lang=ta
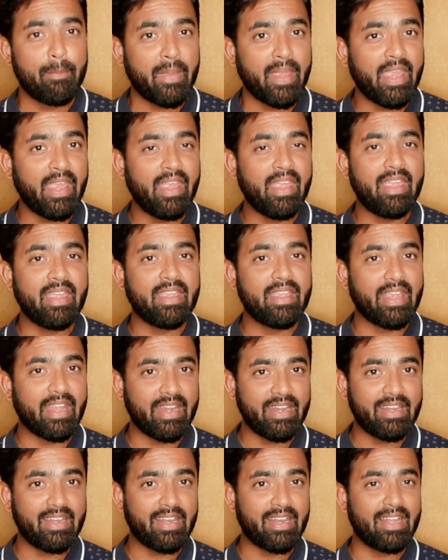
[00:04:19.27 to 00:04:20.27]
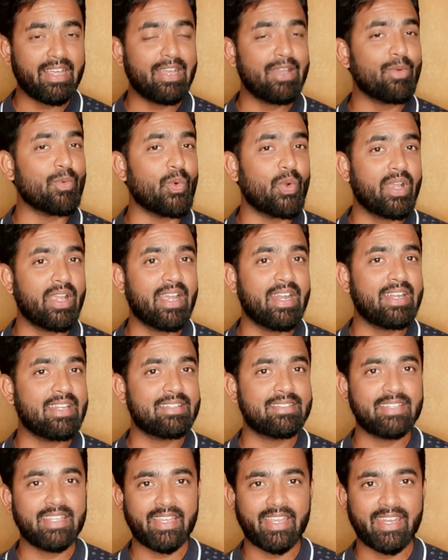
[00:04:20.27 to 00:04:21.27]
மே எண்டில் உங்கள்
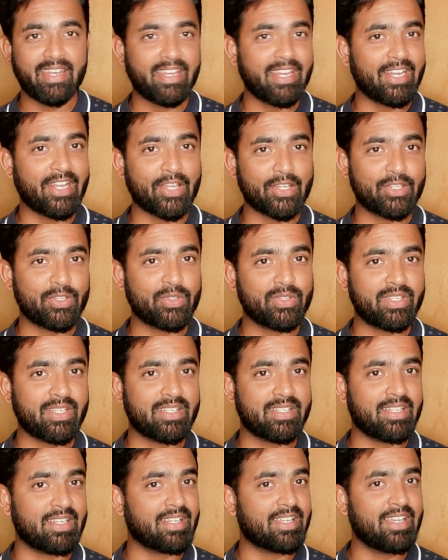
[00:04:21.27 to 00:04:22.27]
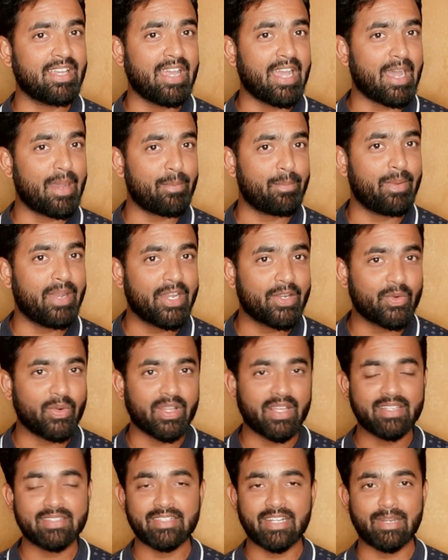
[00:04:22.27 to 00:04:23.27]
டிஸ்ட்ரிக் கிரிக்கெட் அசோசியேஷனுக்கு அப்டேட்
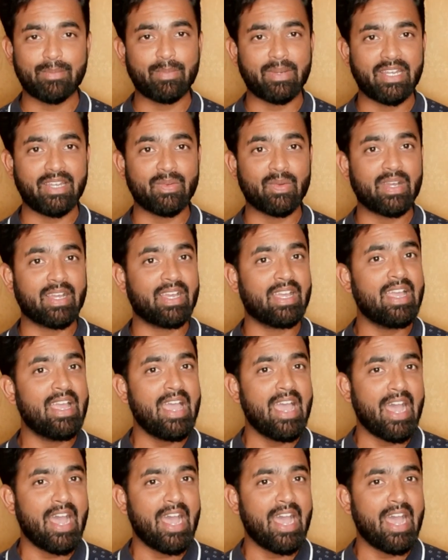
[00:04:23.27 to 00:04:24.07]
கொடுக்க ஸ்டார்ட் பண்ணிடுவாங்க